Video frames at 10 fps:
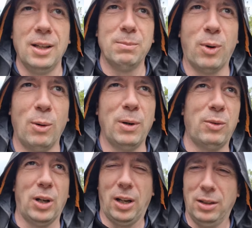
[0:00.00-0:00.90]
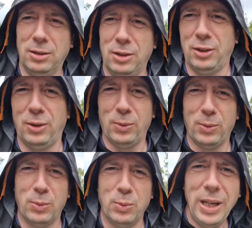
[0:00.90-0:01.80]
Bon, ben voilà.
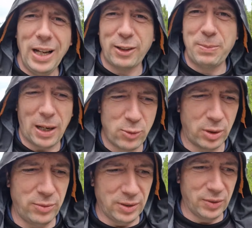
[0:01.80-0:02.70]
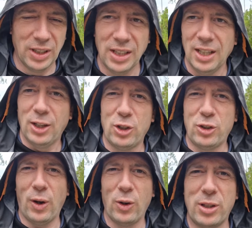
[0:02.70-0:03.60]
Oui, elle respire la joie de vivre. Je
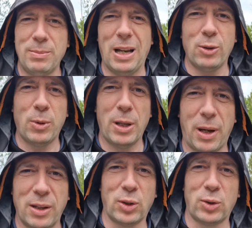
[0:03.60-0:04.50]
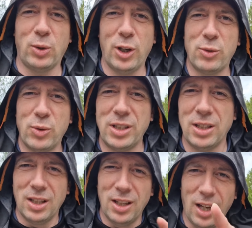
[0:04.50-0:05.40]
vais ranger maintenant mon appareil photo et je vous dis
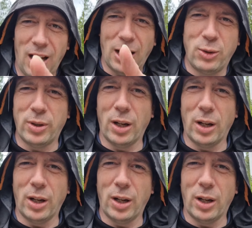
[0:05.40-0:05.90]
à tout à